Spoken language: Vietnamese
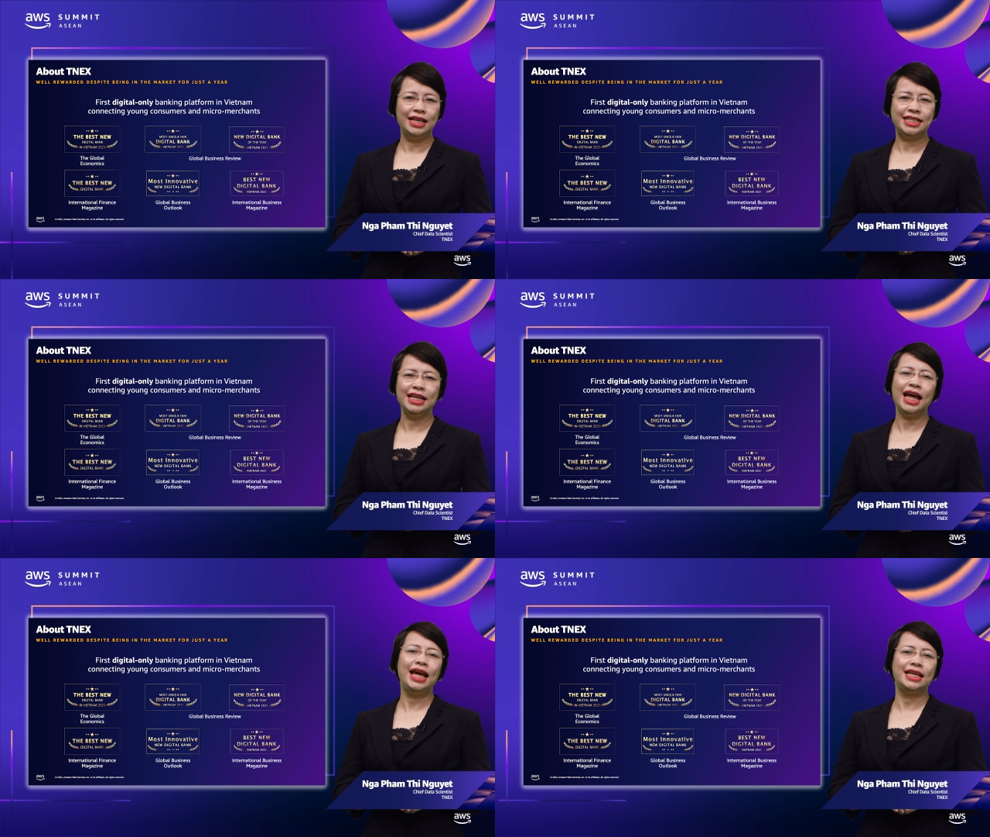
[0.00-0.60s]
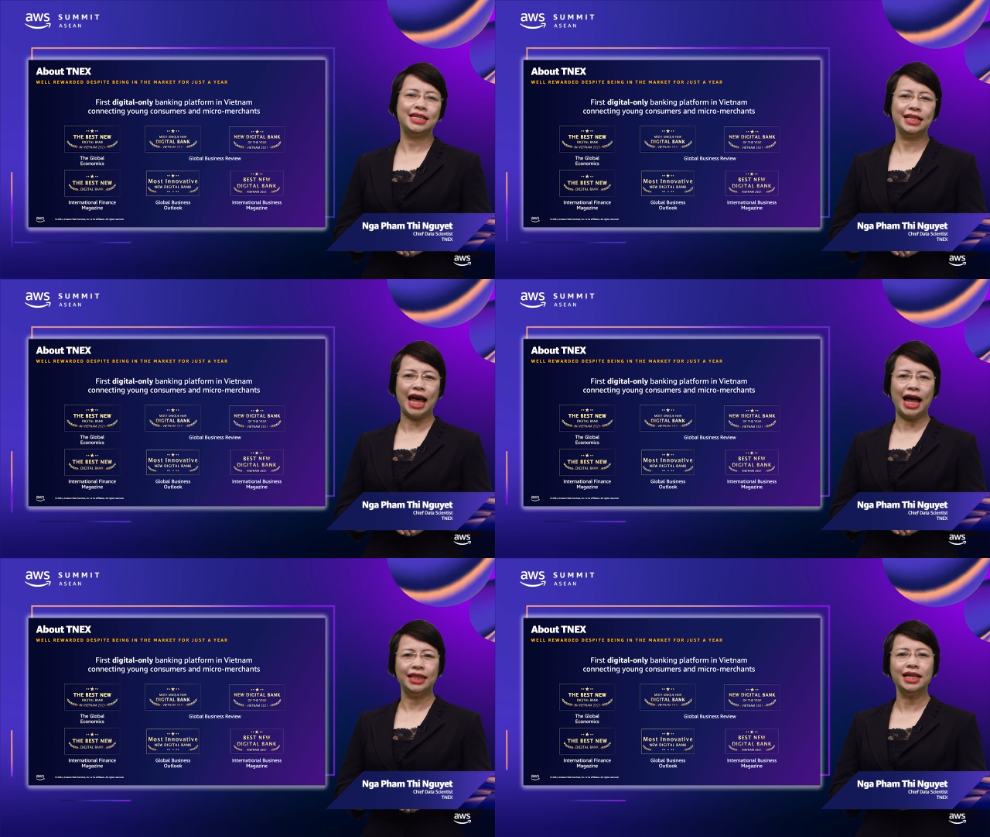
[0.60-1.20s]
chính là hệ sinh
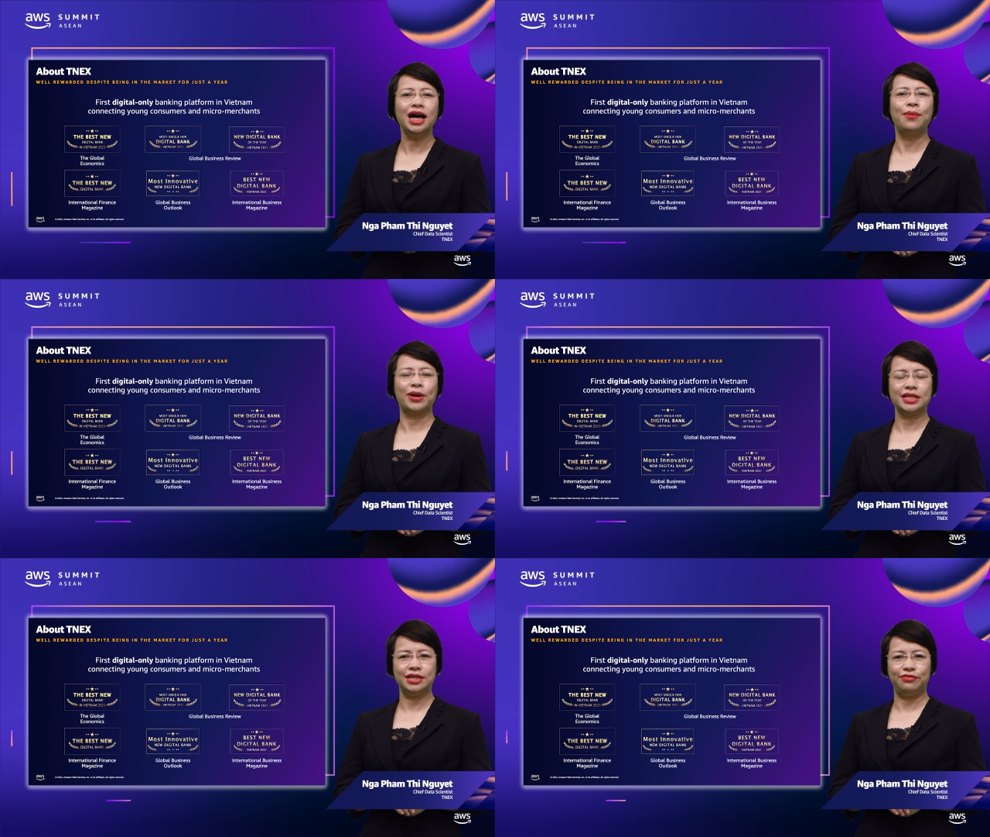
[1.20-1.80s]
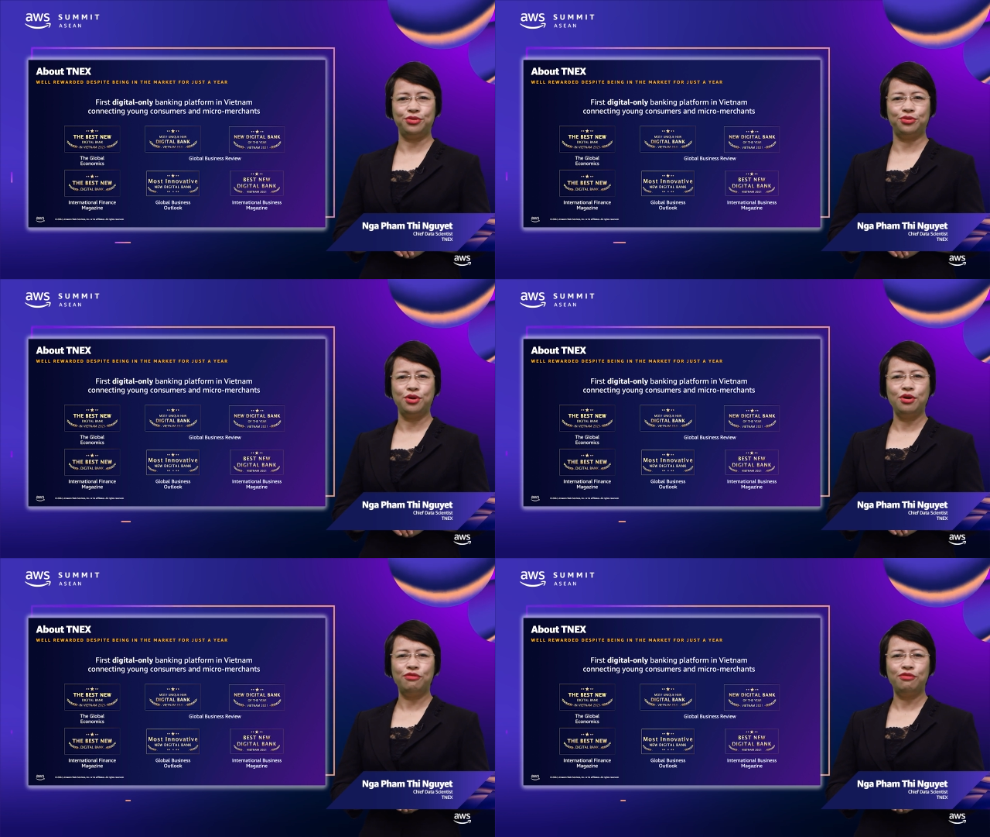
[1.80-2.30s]
thái tích hợp các dịch vụ